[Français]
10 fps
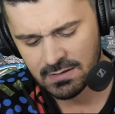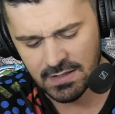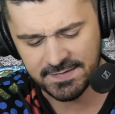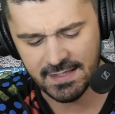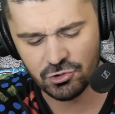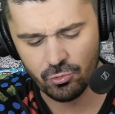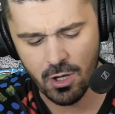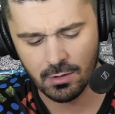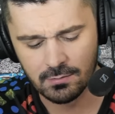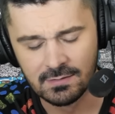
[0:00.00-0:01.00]
Et c'est un
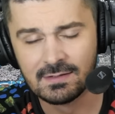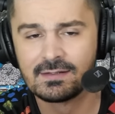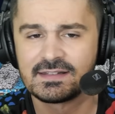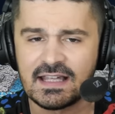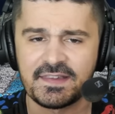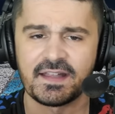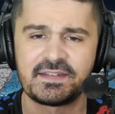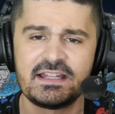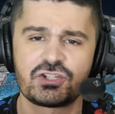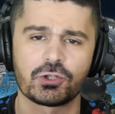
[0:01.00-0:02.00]
joueur très
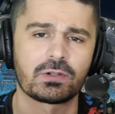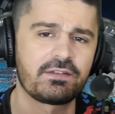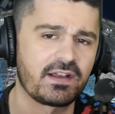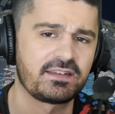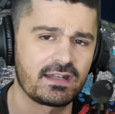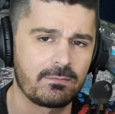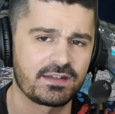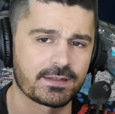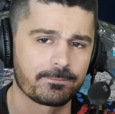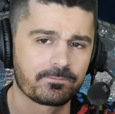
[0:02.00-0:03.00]
intelligent dans les 20 derniers
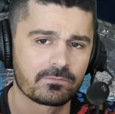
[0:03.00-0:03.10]
mètres.